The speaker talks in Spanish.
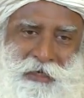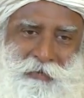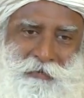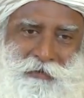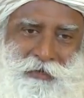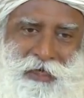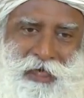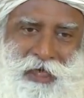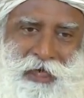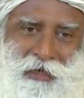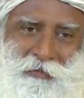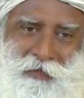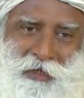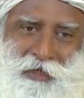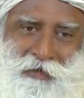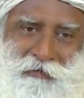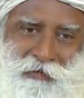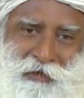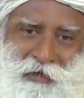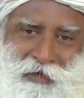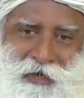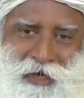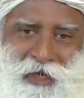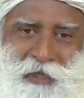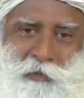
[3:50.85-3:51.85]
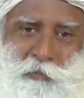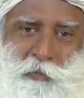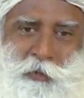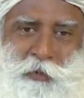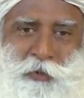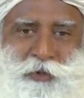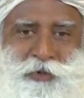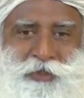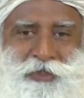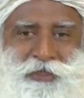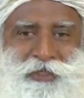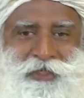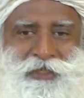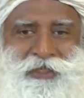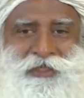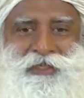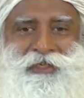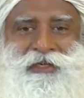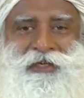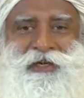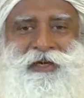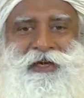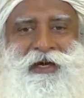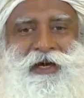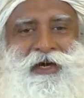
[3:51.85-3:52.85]
Al mismo tiempo, escribirá
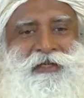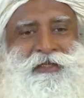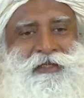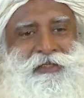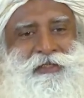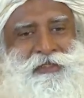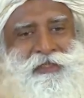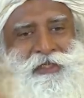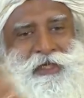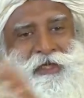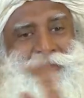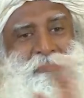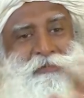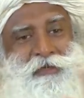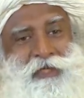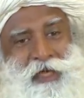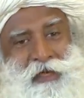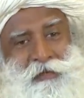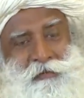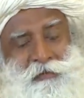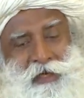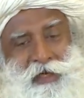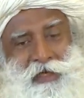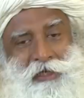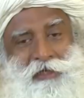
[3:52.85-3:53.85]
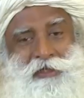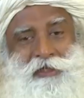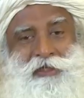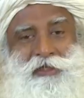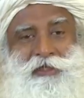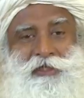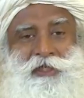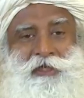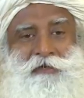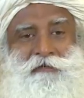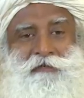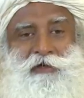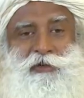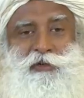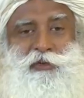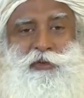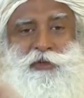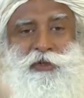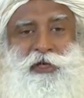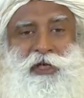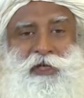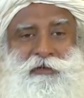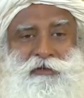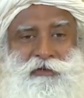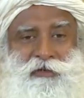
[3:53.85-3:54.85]
poesía. Al mismo tiempo,
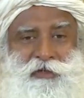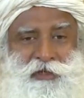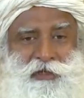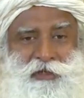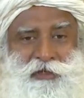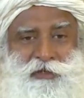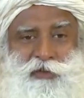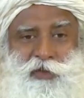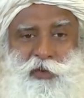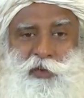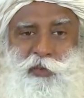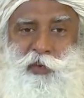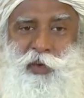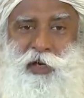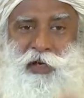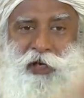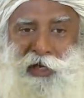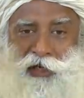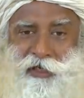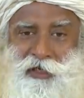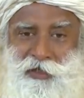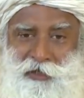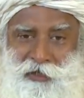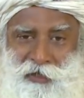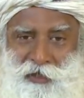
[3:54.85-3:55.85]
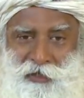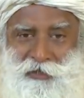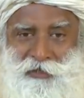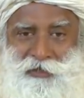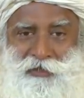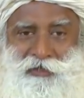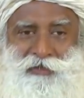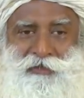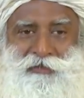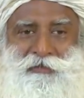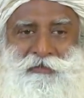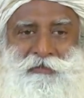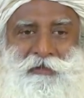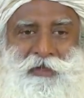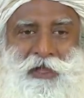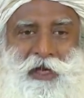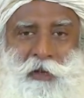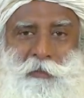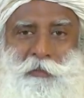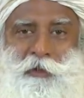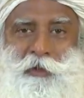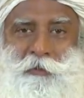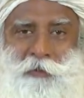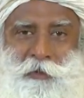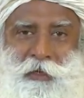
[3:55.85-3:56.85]
así, hará 10 cosas o 100
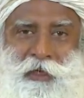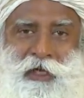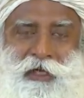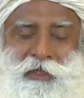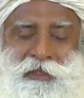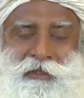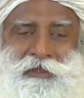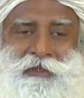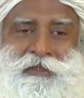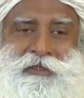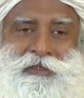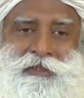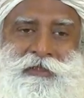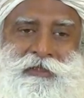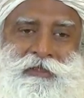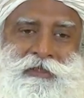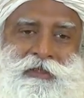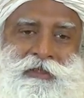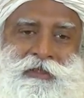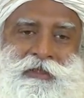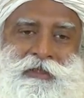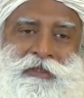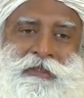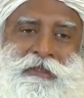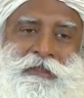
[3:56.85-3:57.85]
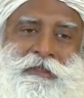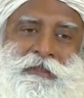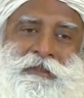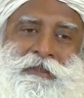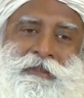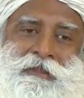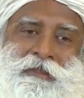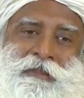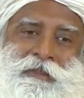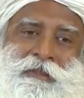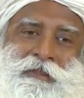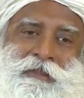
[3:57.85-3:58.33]
cosas. Hay gente así.